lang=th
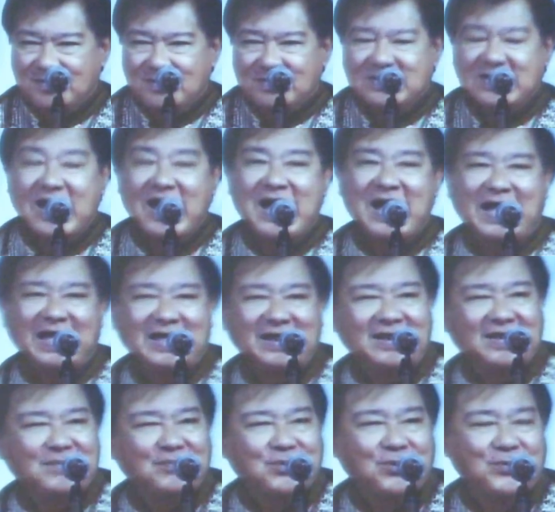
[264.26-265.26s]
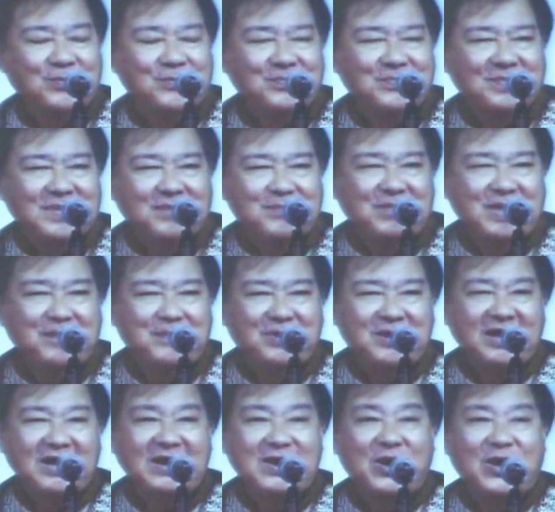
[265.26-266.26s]
ตายนะผมมี
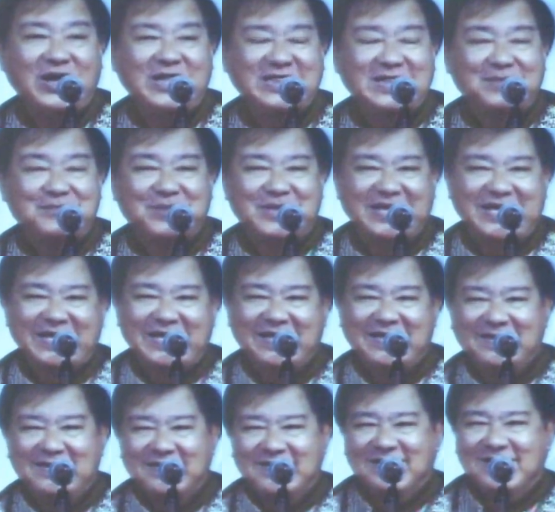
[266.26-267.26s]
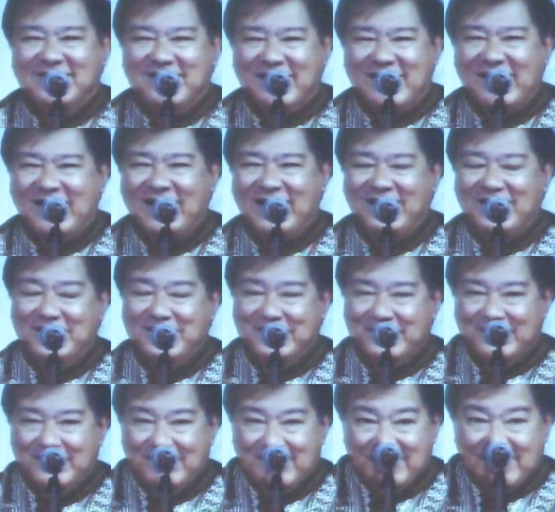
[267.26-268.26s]
เพื่อนน้อยเต็มทีนะฮะ
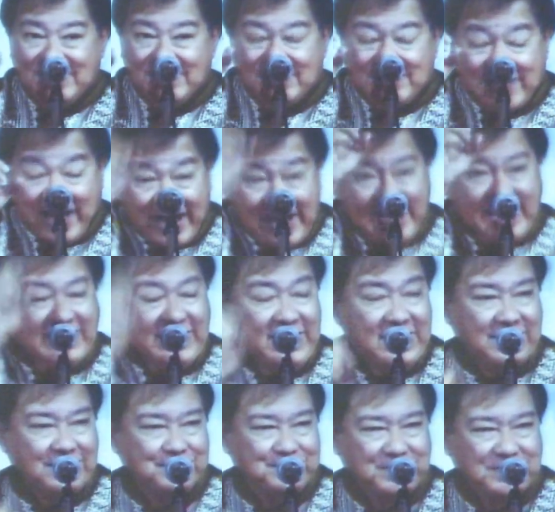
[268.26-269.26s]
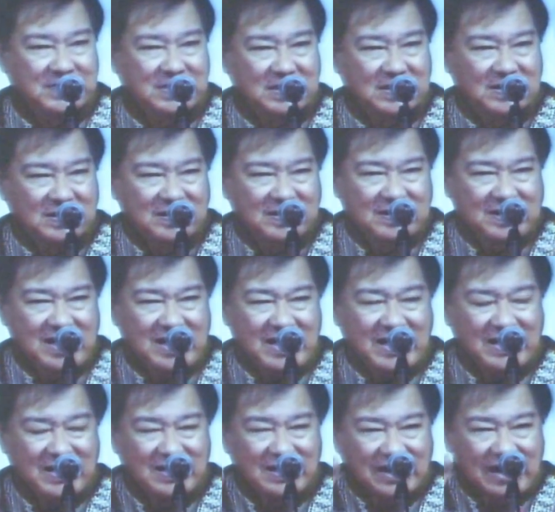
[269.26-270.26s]
อย่างนั้นเนี่ยนะฮะ
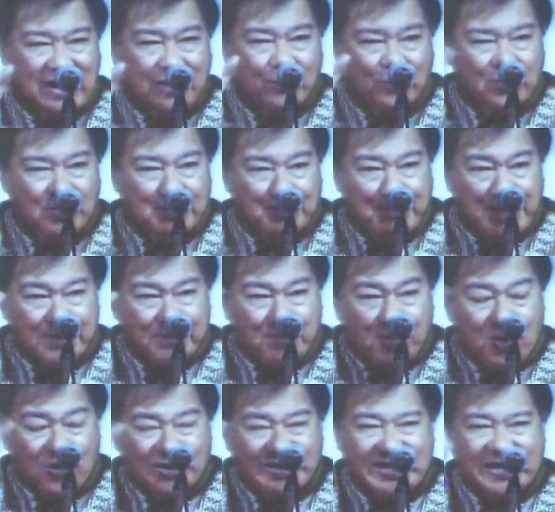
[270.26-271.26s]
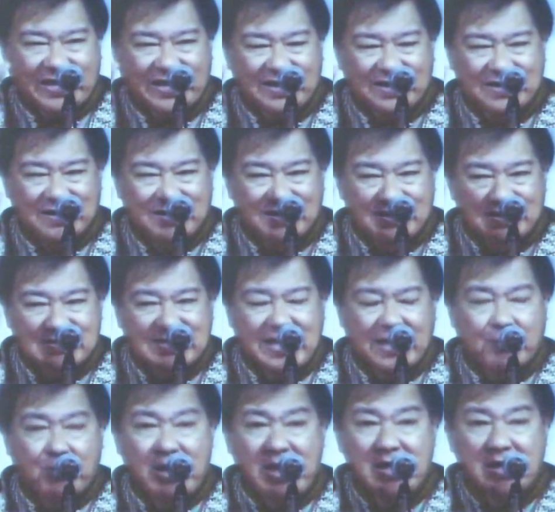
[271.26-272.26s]
เรามันมองอย่างนั้น แต่
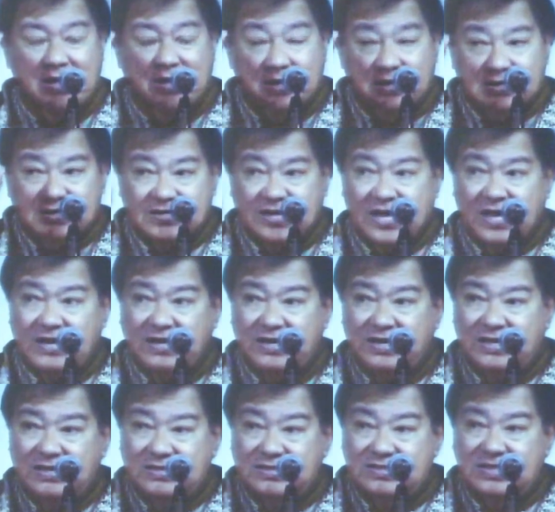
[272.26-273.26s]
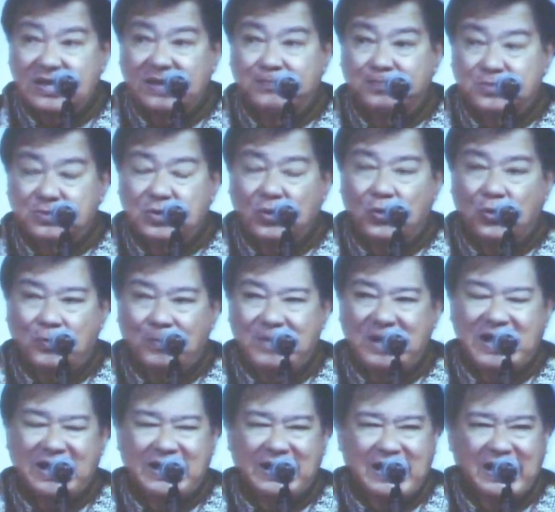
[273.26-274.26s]
ว่าท่านเนี่ยเติบโต
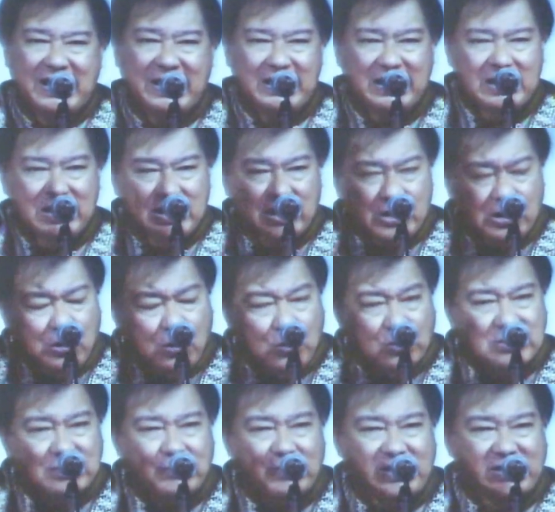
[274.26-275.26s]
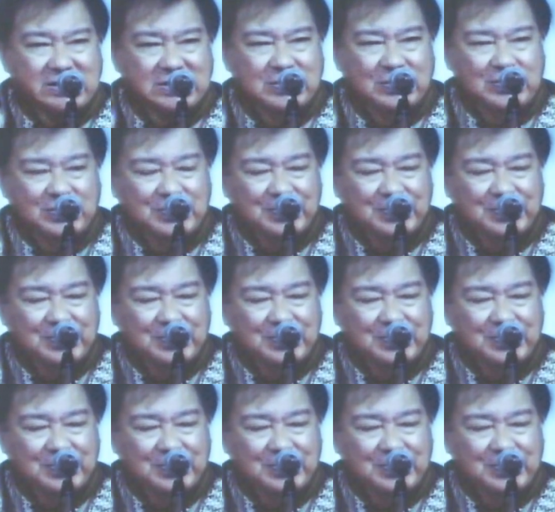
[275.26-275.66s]
มาในโลกตะวันตก